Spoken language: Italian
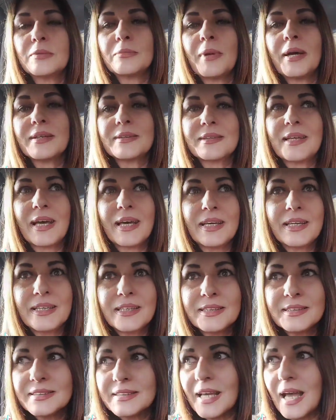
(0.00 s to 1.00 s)
manda
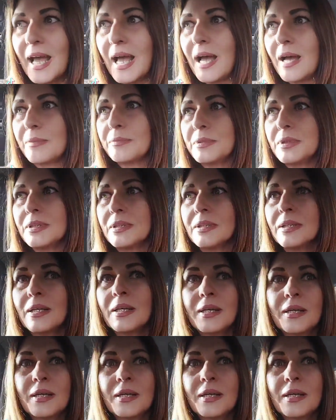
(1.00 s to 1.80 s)
esami,